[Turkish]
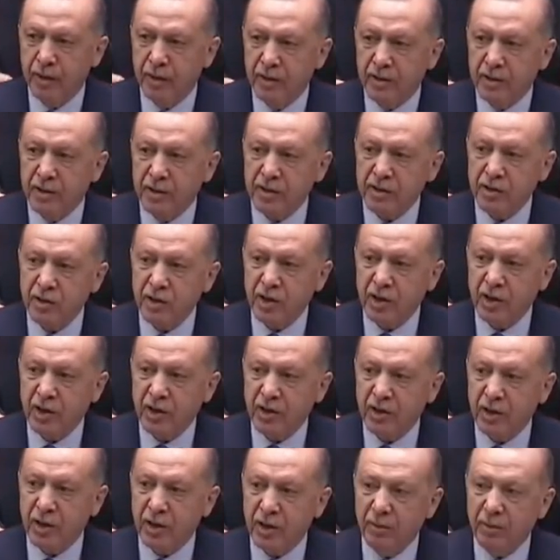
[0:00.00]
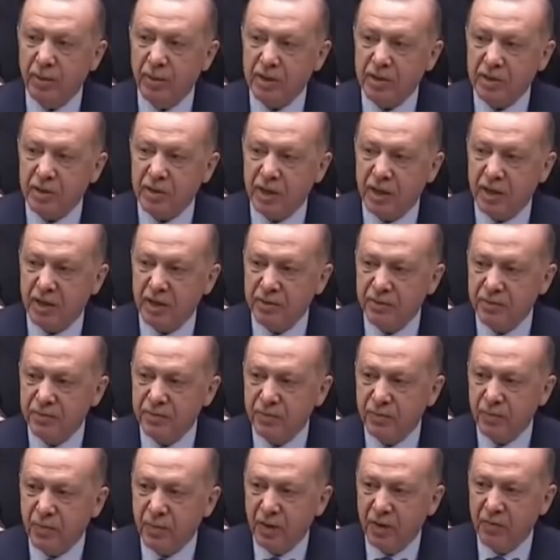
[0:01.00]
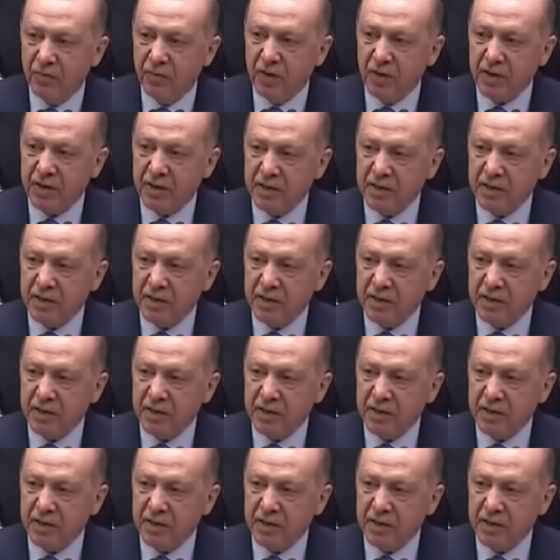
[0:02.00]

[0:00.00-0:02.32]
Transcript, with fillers: Gece yarıları başlayan ve